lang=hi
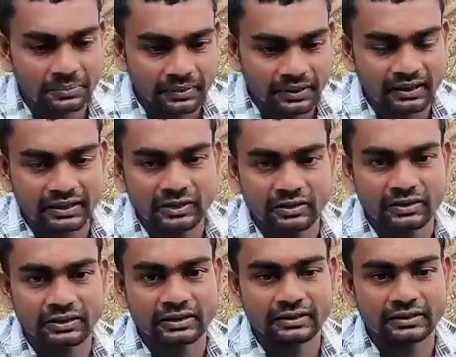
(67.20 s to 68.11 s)
ने पहले ही
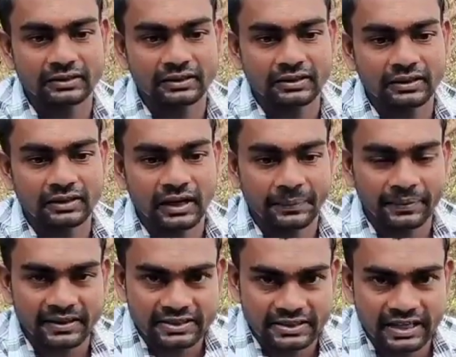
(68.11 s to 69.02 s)
ऑलरेडी
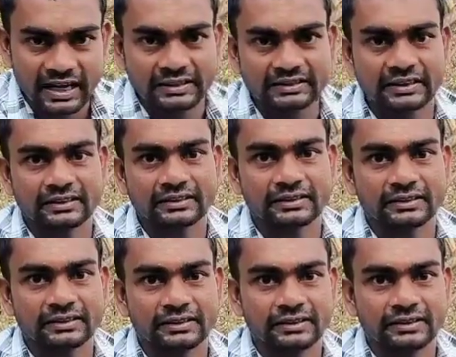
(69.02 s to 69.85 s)
अपना जाम देकर